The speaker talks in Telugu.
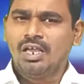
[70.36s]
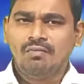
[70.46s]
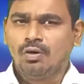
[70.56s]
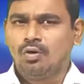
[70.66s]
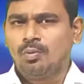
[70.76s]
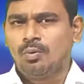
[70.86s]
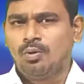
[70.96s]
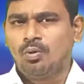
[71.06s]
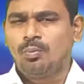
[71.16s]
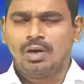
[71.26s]
దైవ
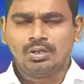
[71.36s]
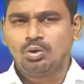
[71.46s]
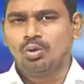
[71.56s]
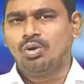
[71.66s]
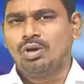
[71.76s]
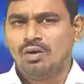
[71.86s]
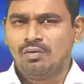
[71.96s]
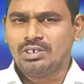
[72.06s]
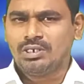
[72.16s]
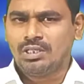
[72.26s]
కృపకు పాత్రులు
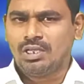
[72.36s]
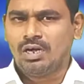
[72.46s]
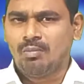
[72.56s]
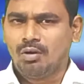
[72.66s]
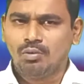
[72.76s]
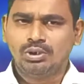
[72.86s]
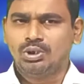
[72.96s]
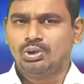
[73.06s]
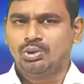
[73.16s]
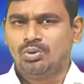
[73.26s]
కావలసిందిగా మనవ
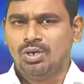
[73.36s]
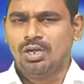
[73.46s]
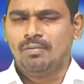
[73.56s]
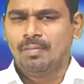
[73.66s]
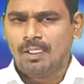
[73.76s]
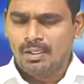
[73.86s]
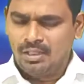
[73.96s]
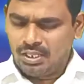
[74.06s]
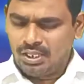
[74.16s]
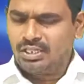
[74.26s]
చేస్తున్నాను
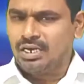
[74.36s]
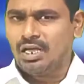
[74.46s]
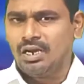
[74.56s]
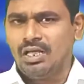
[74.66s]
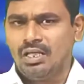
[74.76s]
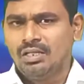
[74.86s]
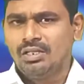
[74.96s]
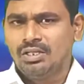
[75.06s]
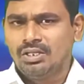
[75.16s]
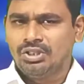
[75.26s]
ఇది నాన్న
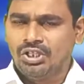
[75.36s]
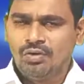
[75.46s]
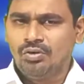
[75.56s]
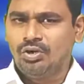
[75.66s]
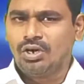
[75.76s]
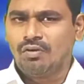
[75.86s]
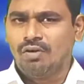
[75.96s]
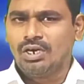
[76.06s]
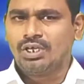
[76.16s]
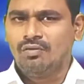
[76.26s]
దేవుని యొక్క
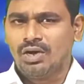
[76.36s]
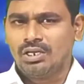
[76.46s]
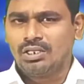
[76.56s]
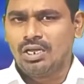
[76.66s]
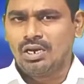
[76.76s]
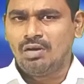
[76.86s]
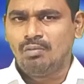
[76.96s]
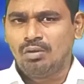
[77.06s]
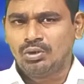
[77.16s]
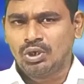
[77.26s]
వాక్య
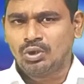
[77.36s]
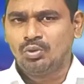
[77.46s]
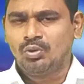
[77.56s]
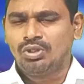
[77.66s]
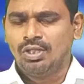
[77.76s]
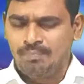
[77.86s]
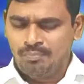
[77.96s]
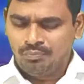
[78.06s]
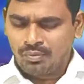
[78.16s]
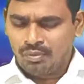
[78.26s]
వాగ్దానాన్ని మనం చదువుకుందాం
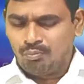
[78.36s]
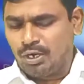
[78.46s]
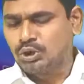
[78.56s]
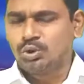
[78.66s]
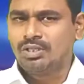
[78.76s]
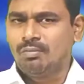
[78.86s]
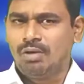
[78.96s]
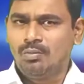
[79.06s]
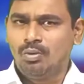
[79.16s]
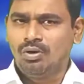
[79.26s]
పరిశుద్ధ
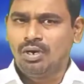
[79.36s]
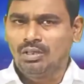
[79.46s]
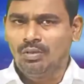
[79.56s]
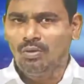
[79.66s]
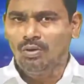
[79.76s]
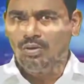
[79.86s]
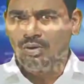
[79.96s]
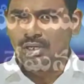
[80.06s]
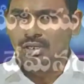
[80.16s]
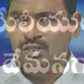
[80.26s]
బైబిల్ గ్రంథములో
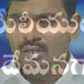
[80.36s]
నుండి